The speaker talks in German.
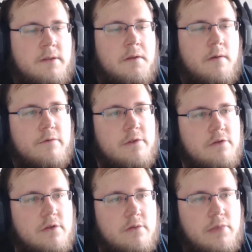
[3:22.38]
auf
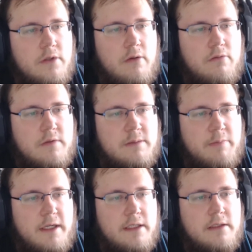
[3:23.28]
YouTube
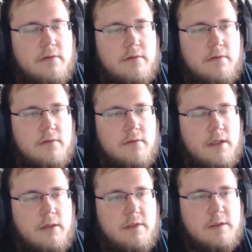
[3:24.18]
ausbreiten.
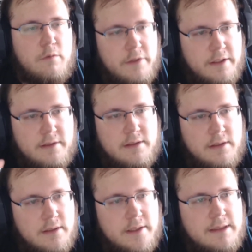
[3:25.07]
Aber so viel
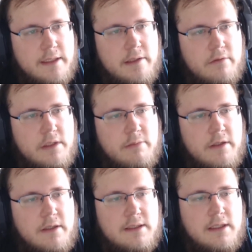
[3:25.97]
sei euch
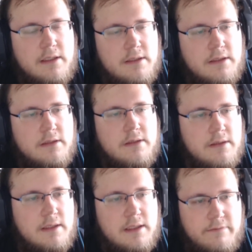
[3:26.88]
mal gesagt.
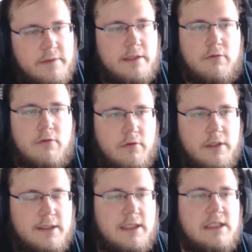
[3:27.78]
Das will ich auch
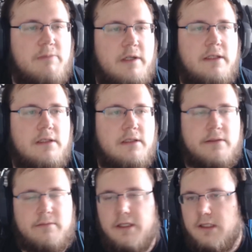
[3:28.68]
euch
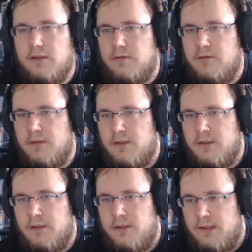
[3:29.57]
transparent mal
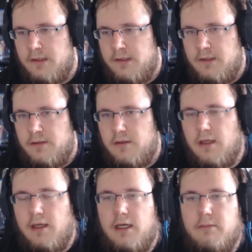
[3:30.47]

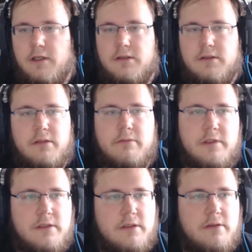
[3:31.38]
klar machen,
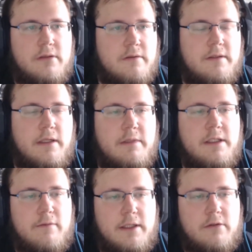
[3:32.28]
damit,
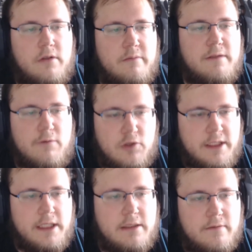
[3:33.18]
damit ihr vielleicht auch ein bisschen
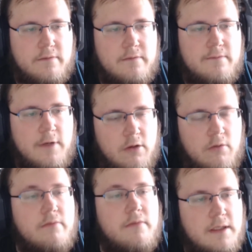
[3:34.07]
versteht,
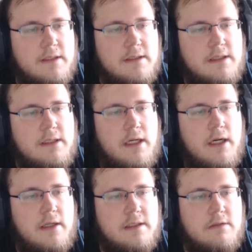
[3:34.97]
warum das
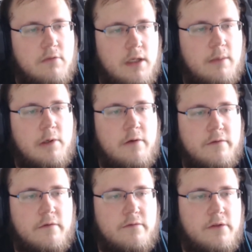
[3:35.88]
gerade so
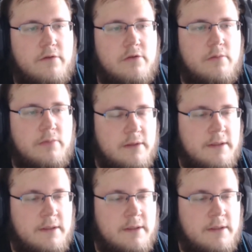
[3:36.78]
abläuft auf YouTube,